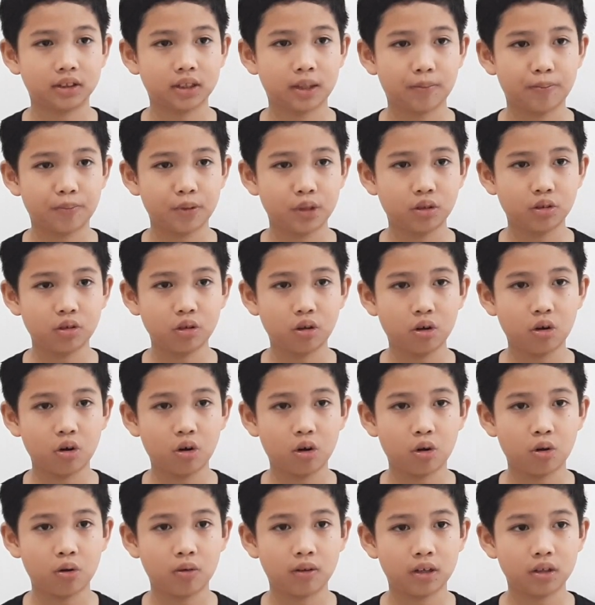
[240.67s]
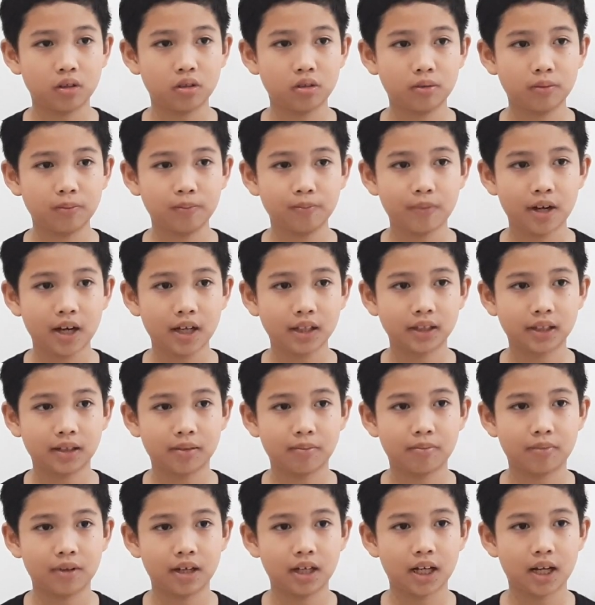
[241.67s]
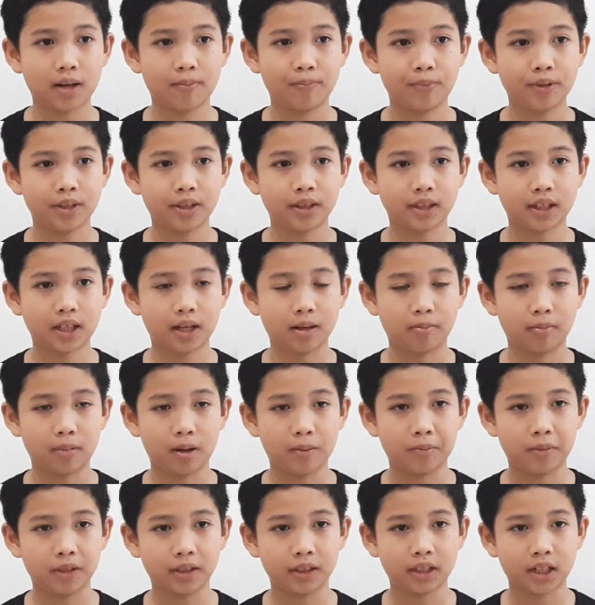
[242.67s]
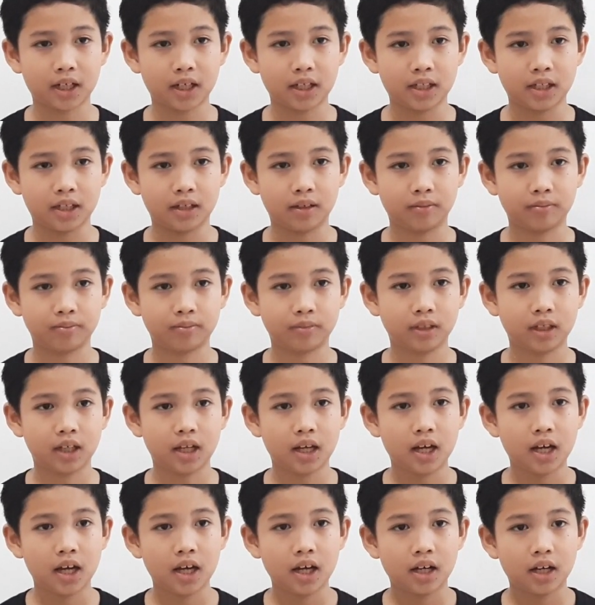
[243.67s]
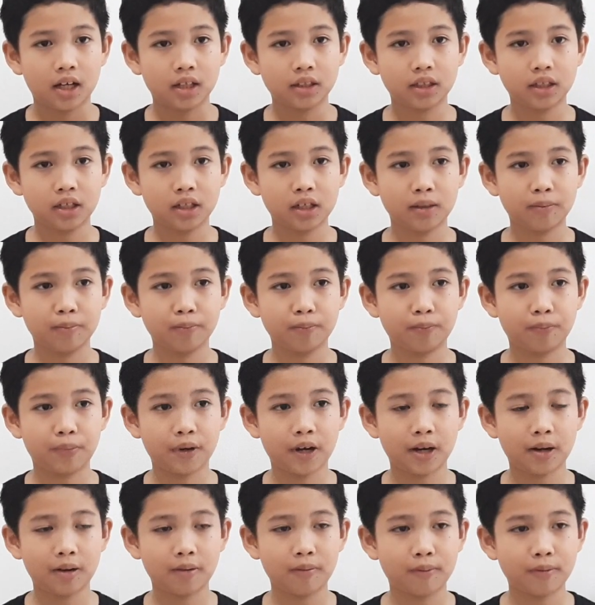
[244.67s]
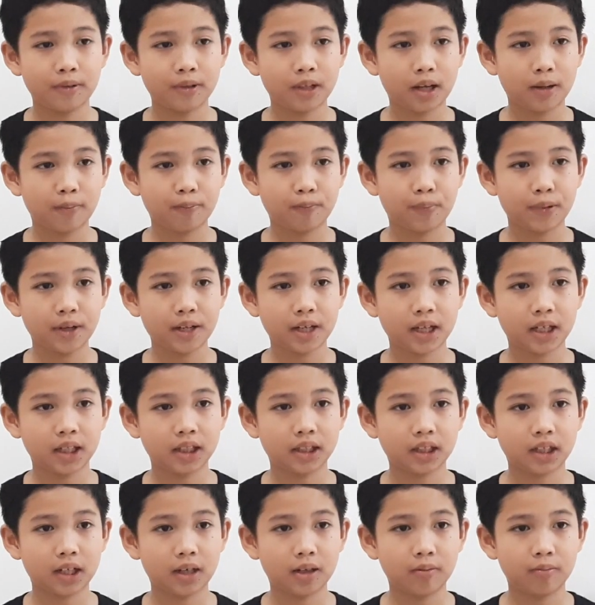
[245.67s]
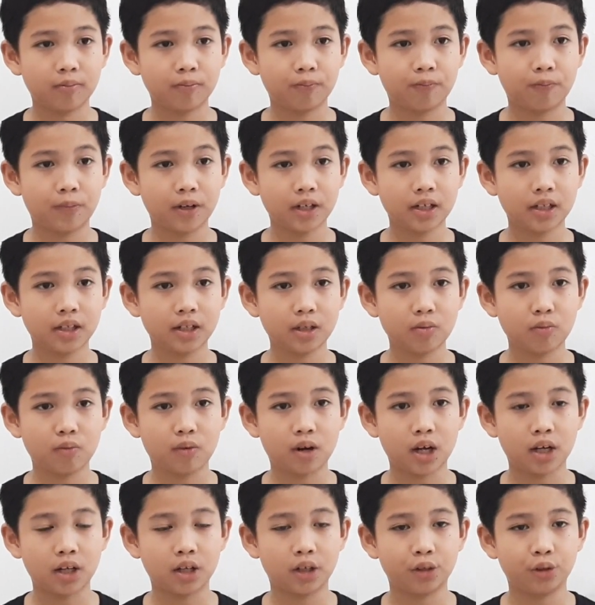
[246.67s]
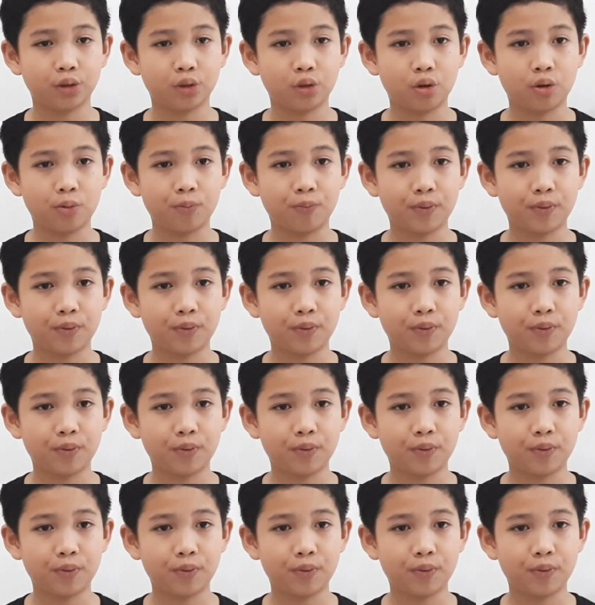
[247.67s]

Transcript: sa pito o walong batang malapit ng mamatay, at ilan pang nagpalit ng paniniwala noong